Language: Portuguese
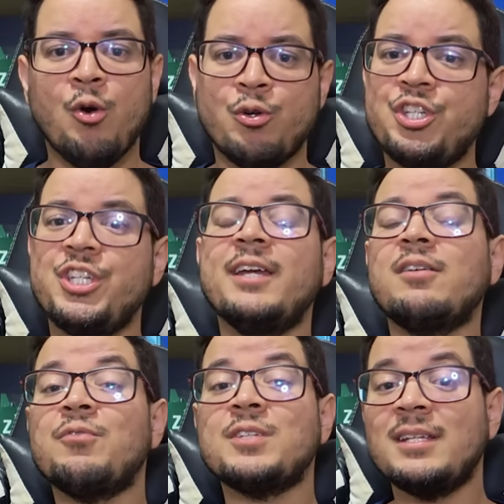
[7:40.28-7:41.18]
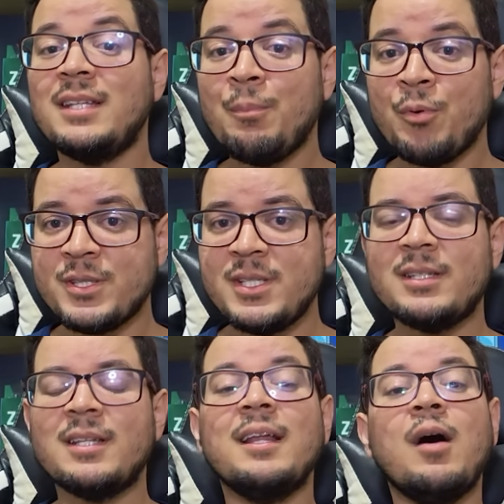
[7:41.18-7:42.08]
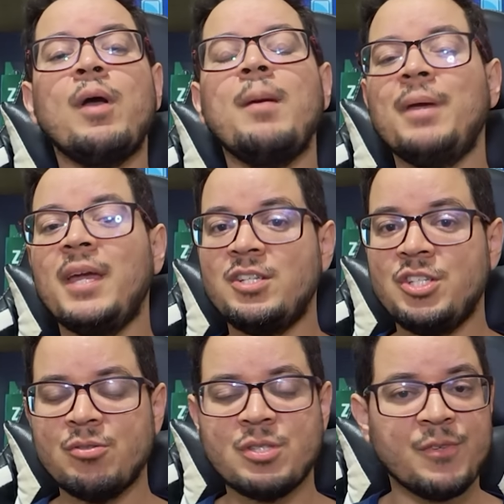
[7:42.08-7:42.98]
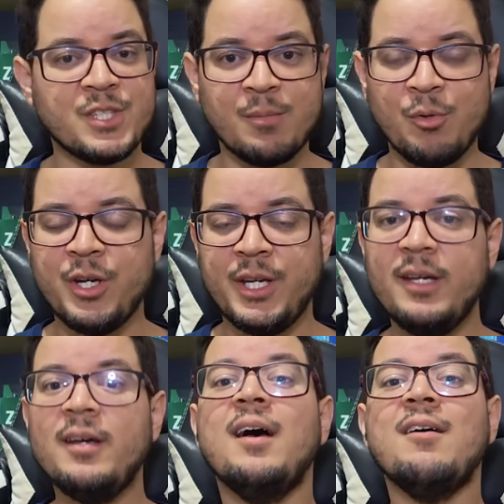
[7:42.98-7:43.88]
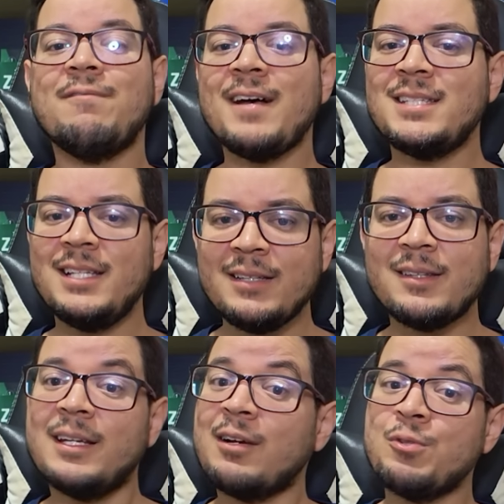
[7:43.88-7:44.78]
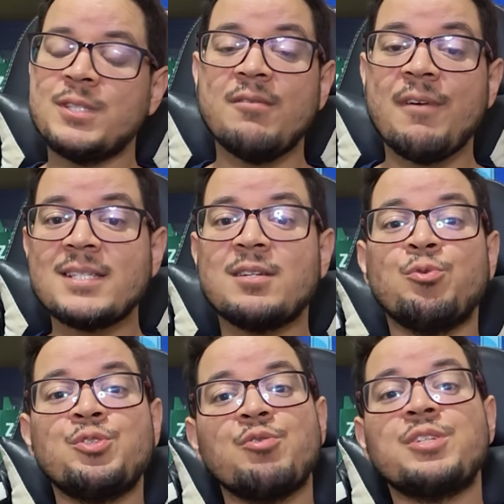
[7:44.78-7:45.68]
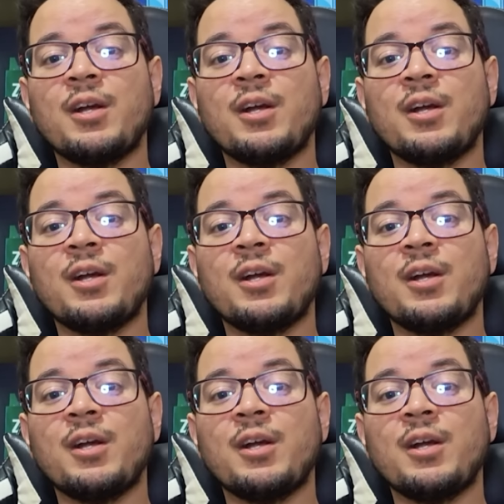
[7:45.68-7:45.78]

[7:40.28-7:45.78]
O dinheiro que você deposita não é perdido se você morrer, facilitando a conservação dos seus